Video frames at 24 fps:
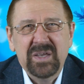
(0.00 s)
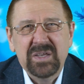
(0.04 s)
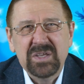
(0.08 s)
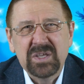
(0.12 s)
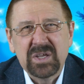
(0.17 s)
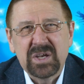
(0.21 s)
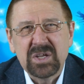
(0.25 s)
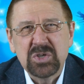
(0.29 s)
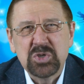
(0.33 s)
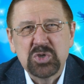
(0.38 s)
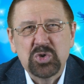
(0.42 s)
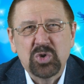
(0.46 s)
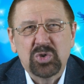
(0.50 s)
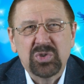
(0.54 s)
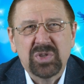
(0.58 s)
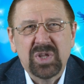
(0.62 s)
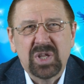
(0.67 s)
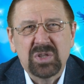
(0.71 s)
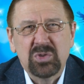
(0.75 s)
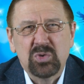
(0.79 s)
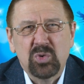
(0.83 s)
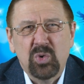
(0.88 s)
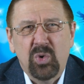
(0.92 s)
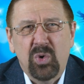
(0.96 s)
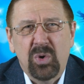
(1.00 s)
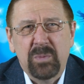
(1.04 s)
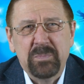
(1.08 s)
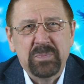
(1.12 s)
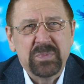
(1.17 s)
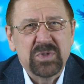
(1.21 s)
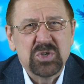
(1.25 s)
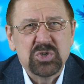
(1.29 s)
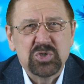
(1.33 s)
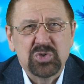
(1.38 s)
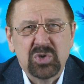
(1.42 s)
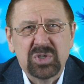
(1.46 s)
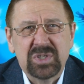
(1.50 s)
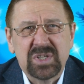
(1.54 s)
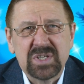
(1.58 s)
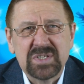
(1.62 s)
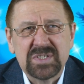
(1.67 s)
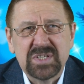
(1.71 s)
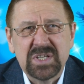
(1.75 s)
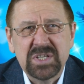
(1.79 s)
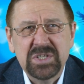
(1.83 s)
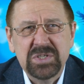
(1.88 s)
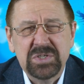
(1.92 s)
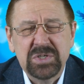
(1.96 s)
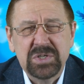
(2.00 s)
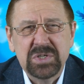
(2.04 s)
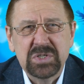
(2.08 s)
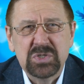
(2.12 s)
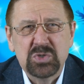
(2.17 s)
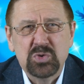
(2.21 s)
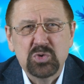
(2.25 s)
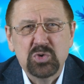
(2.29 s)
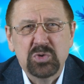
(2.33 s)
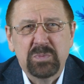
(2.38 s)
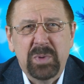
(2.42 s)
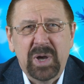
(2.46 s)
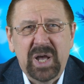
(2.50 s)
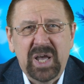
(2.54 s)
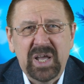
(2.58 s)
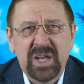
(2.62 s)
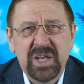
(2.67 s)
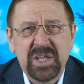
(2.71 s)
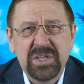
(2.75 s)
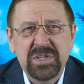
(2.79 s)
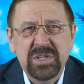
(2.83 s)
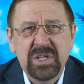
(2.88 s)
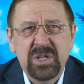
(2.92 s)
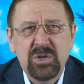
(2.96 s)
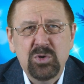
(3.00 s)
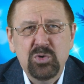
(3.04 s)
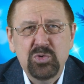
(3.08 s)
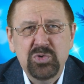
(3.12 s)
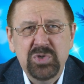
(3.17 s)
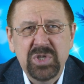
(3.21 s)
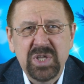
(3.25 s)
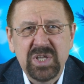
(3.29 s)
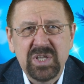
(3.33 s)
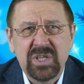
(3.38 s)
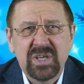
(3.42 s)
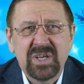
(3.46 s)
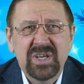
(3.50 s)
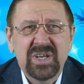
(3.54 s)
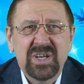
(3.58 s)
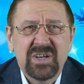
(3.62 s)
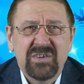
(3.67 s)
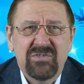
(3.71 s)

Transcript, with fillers: И расчет на то, что это заинтересует поколение людей,